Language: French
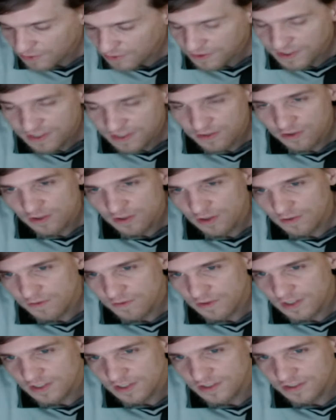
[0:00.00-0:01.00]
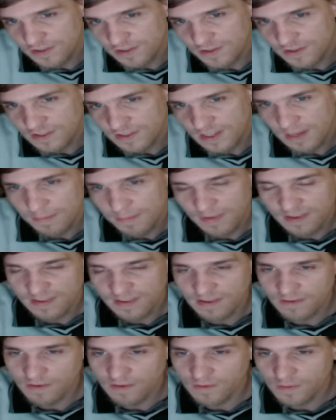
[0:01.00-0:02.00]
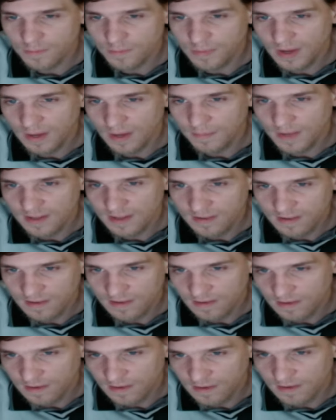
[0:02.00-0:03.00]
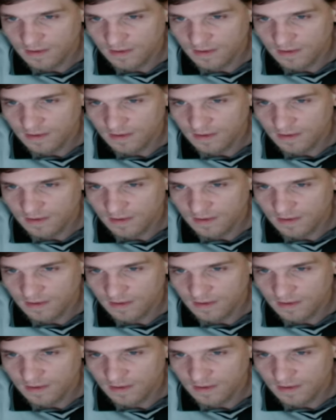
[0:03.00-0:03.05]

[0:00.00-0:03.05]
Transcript: Et tous ces trucs, quand vous les changez, eh ben, ça va vous permettre